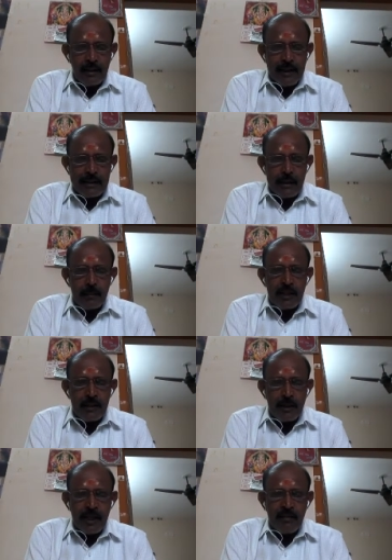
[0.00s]
நித்தம்
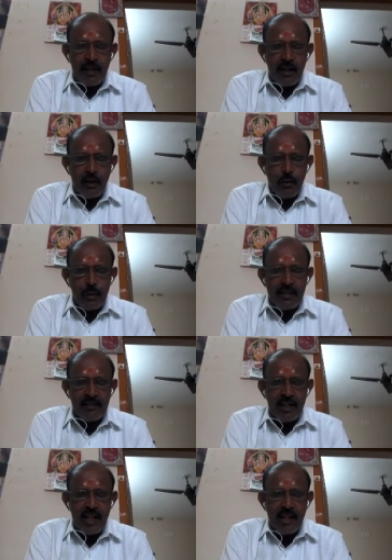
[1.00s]
நித்தம் நினைவில் இருக்கவும்
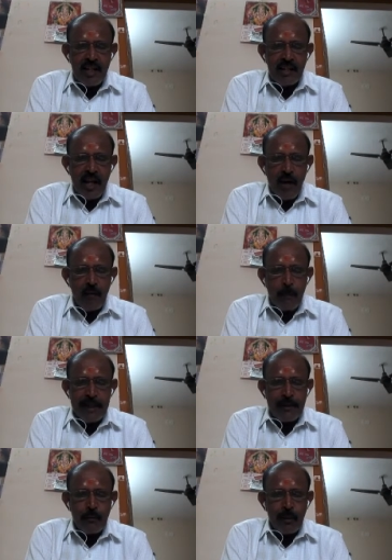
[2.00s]
நெஞ்சில் எண்ணெழுது யாவும்
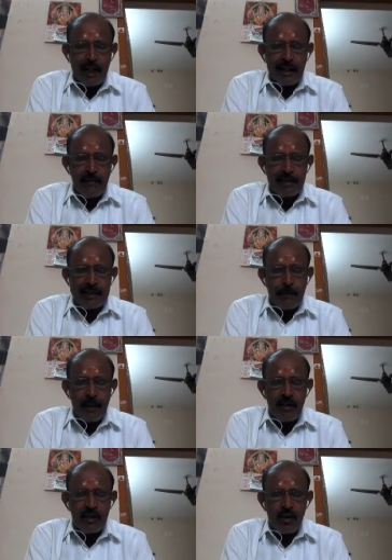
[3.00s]
பழிக்கவும் கற்ற வித்தை
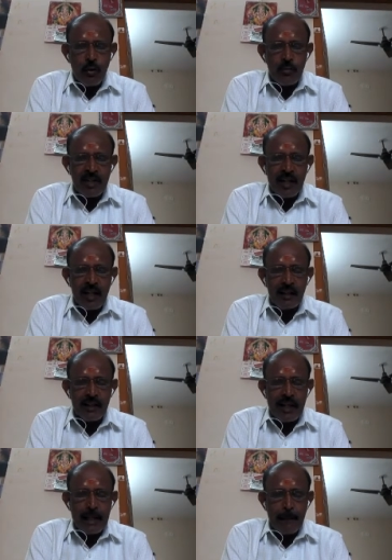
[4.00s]
மறவாதிருக்கவும் ஸ்ரீ
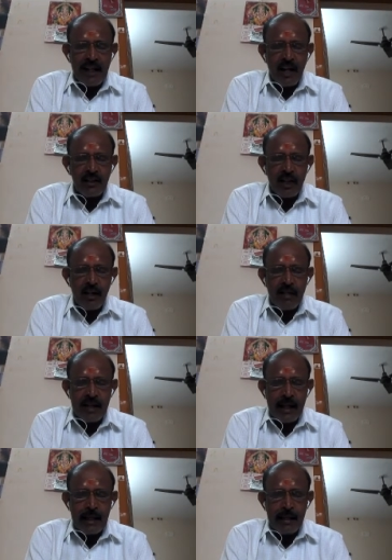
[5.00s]
கந்தனை எமை
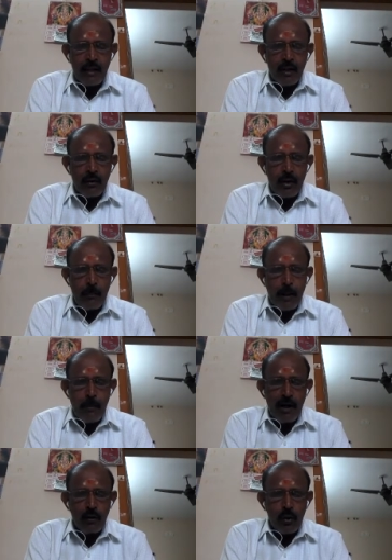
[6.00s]
காத்தருள்வாயே குரு
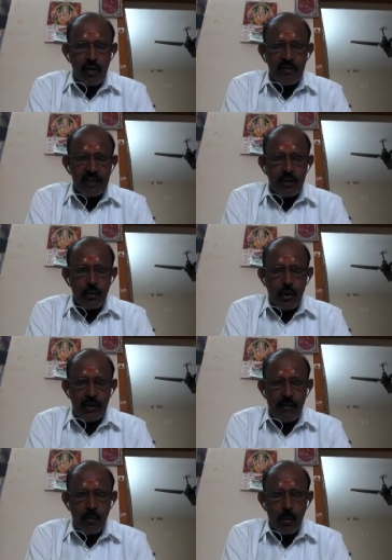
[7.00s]
பிரம்மா குரு விஷ்ணு குரு
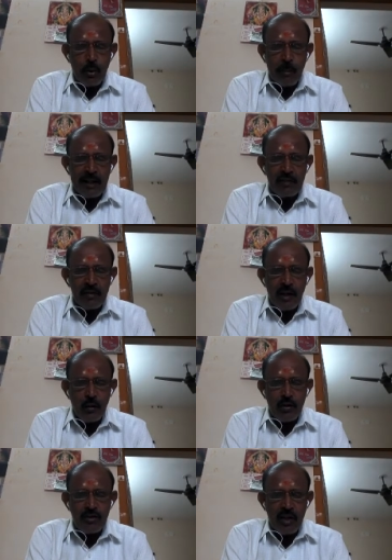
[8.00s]
தேவோ குரு மகேஸ்வர
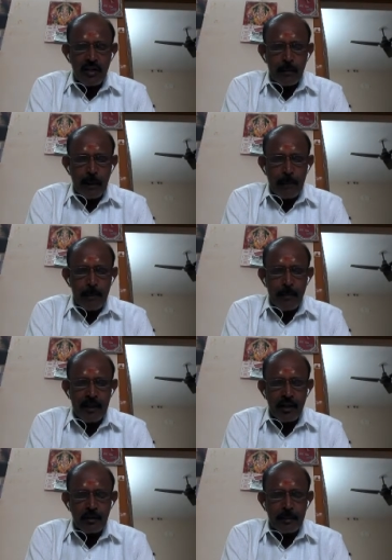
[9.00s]
குரு சாசான் பரபரமை
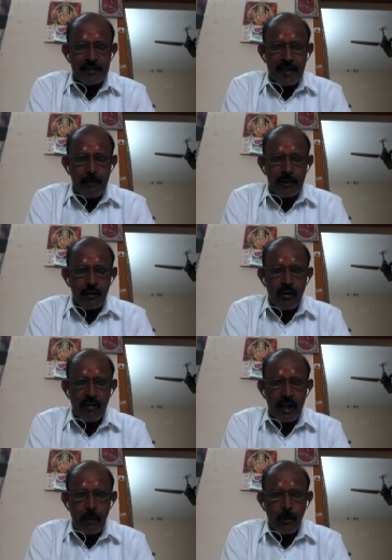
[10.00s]
தஷ்மை ஸ்ரீமத்
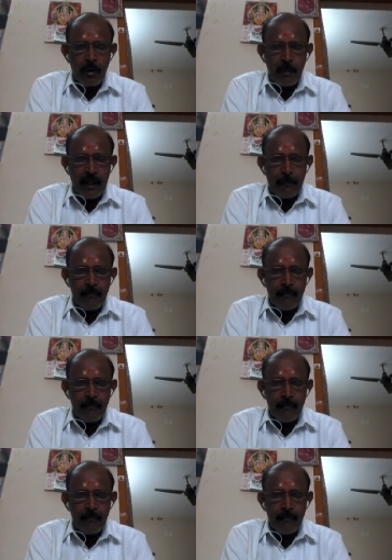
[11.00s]
குருவே நமோ நமக